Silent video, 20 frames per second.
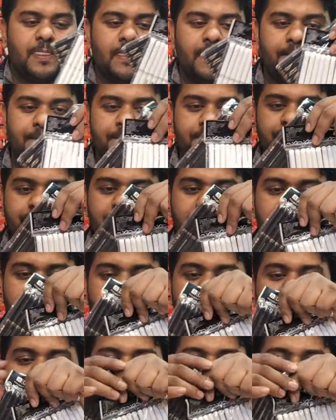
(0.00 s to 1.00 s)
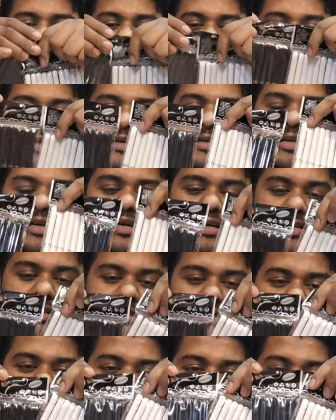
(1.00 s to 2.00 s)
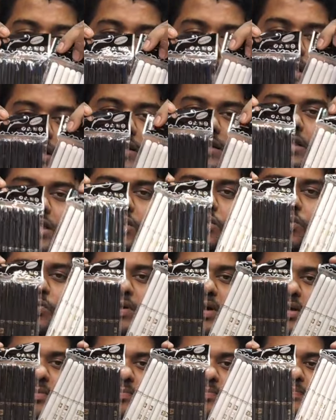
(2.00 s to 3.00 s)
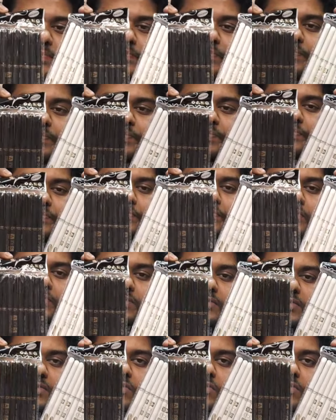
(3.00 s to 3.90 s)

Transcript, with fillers: वाह छत्तीस घंटे ये ऑटो का जल तीन रुपए तीन रुपए